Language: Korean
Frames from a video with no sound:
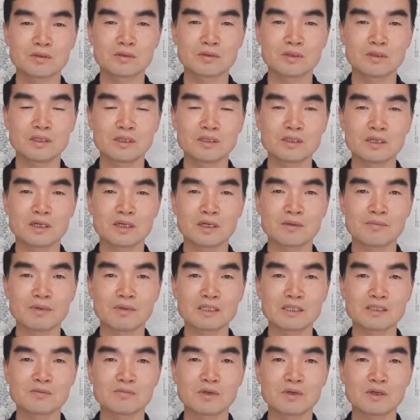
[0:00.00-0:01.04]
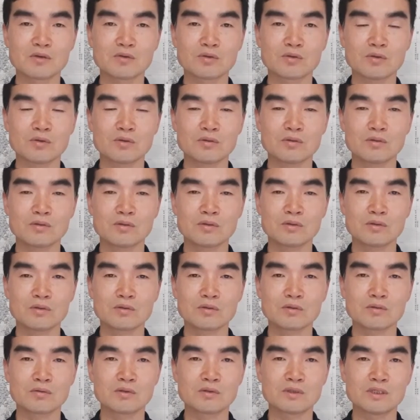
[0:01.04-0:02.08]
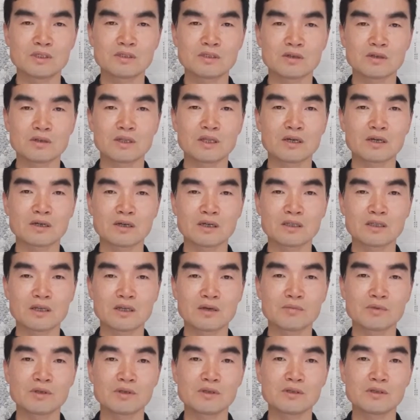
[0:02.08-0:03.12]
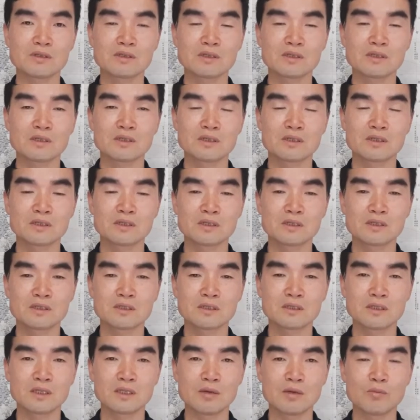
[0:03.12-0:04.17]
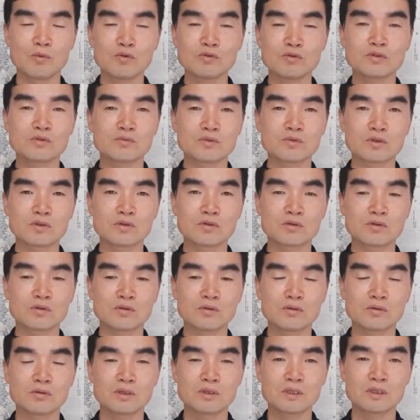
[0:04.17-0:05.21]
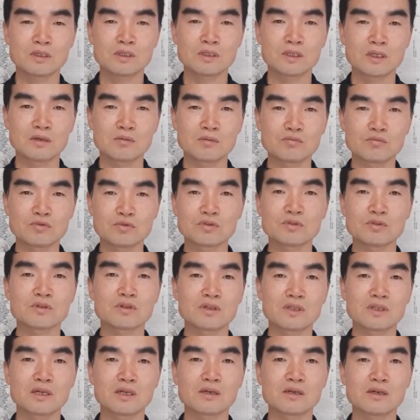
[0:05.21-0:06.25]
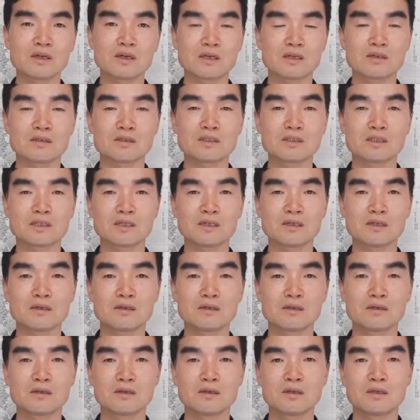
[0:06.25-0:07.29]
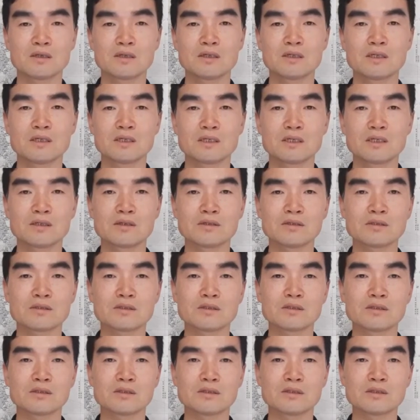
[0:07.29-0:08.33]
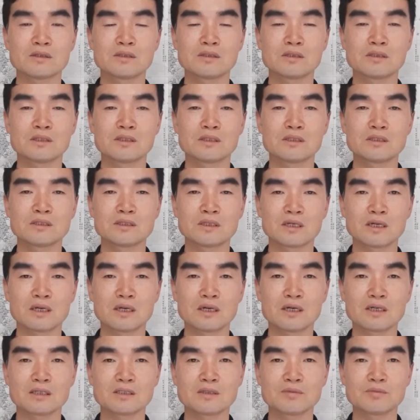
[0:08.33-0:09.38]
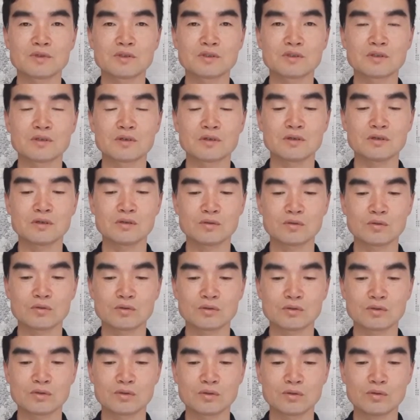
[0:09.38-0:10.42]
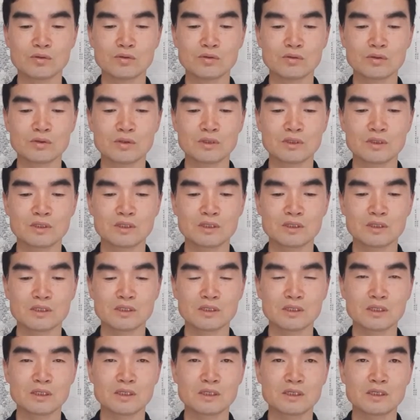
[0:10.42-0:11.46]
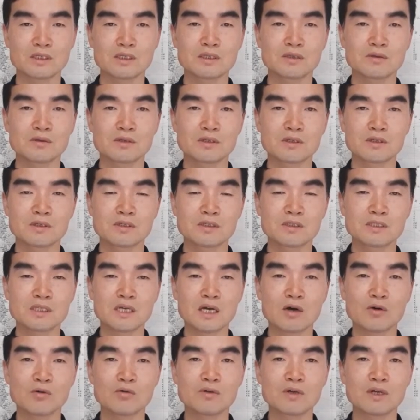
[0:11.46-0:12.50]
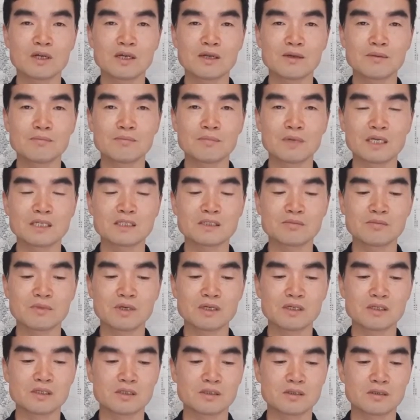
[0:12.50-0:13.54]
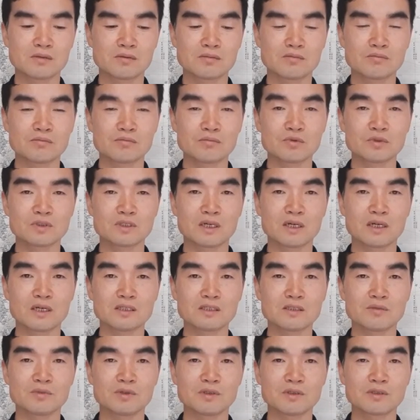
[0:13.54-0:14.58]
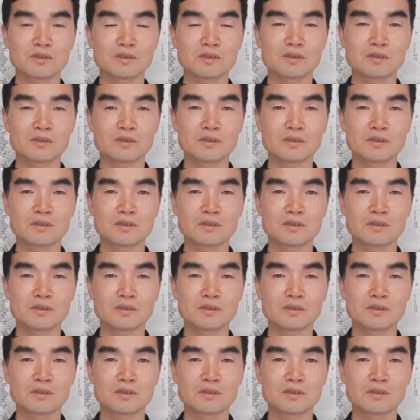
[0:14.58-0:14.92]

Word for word: 내 생의 마지막으로 오늘 이 선택을 한다면 내 목숨을 걸고 나는 무슨 선택을 할 것인가 이것을 생각하시면서 오늘도 이 사울의 마지막을 묵상하시면서